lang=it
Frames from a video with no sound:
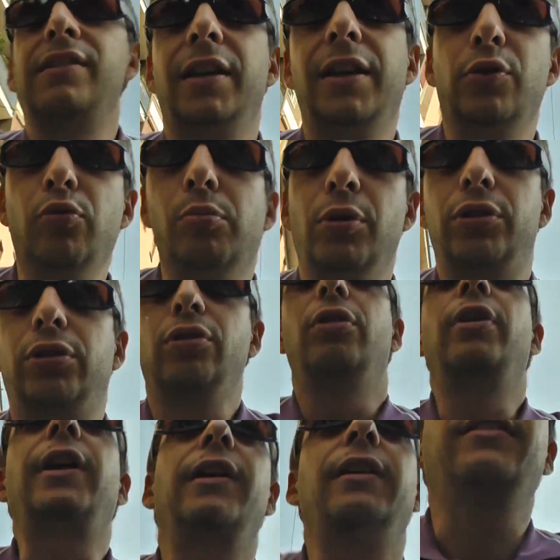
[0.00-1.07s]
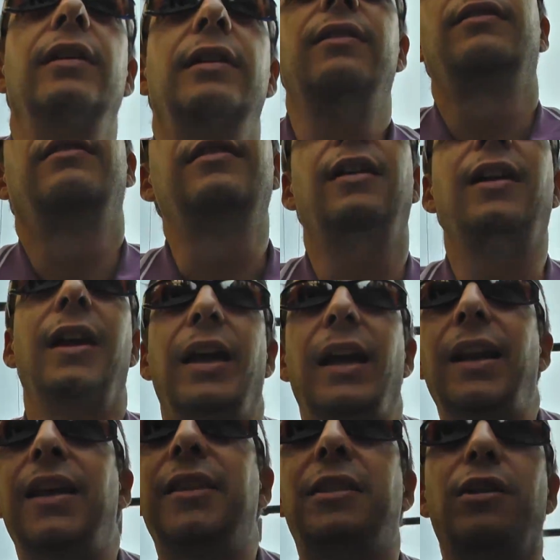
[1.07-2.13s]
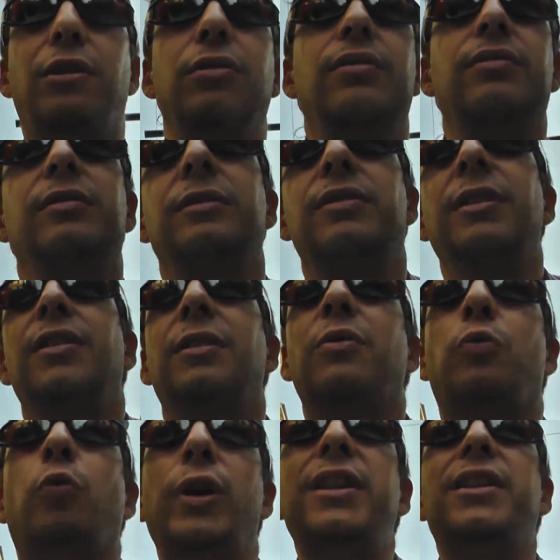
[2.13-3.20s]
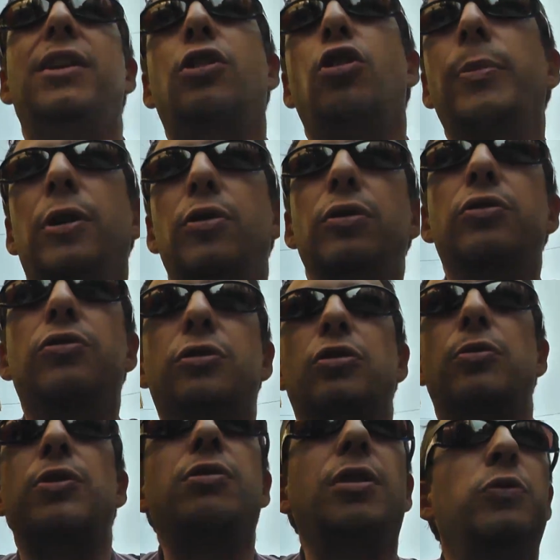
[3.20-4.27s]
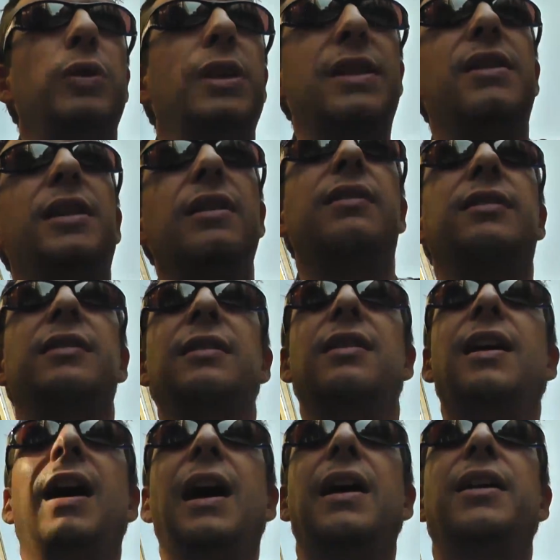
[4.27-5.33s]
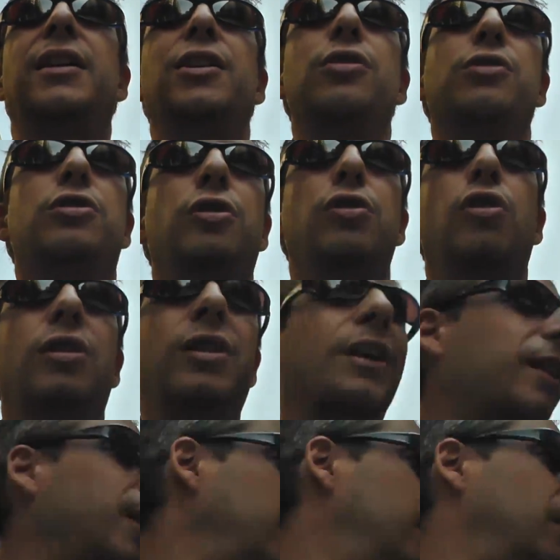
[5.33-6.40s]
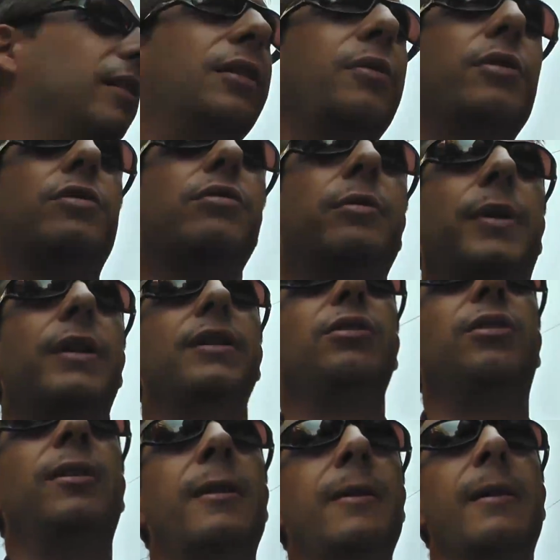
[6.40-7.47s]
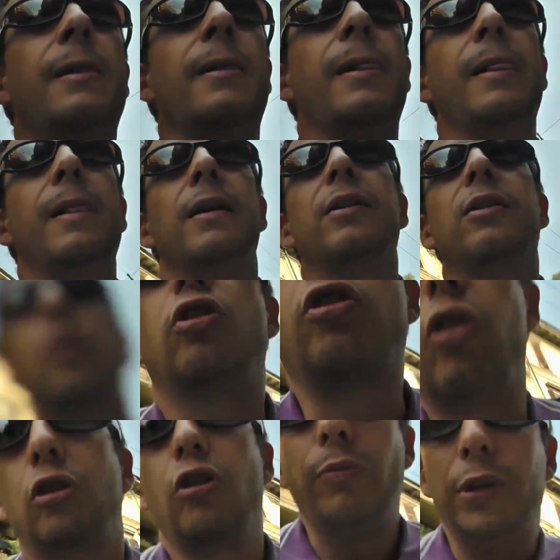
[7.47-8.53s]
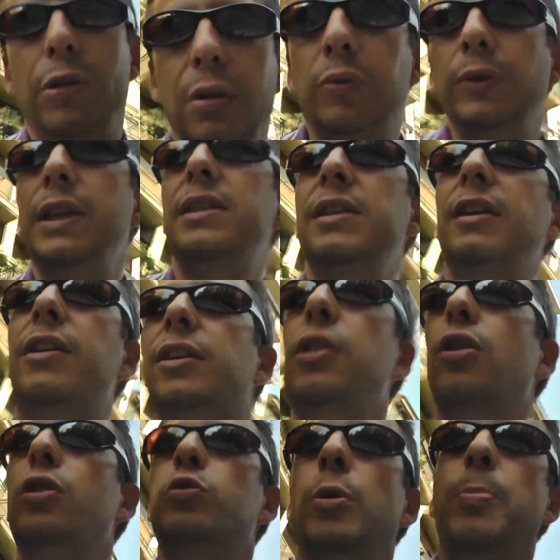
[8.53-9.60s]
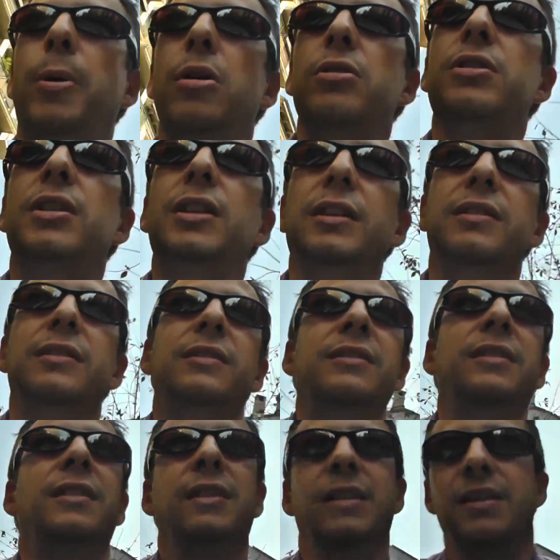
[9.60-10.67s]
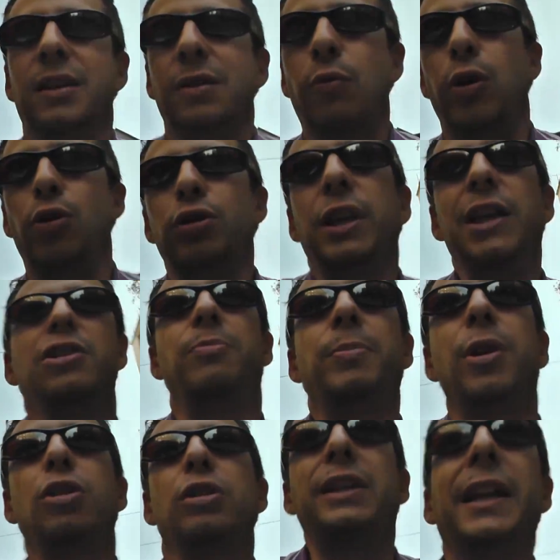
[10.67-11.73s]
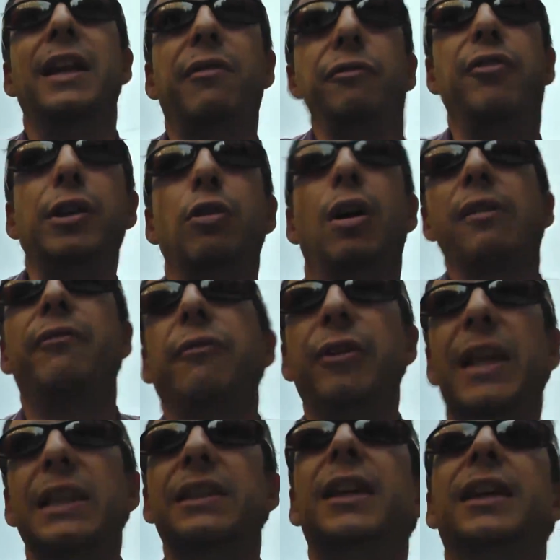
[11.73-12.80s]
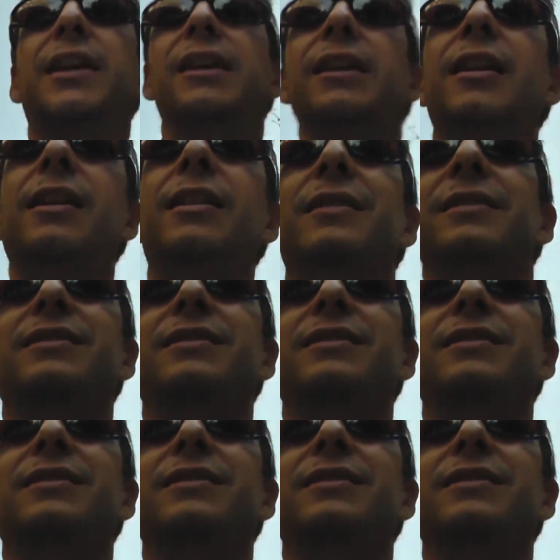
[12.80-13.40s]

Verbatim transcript: in un motore elettrico quindi come, come sulla Twizy anch'io sono green in questo momento come sulla Twizy anch'io ho due posti quello dietro però tiene fino a 20 kg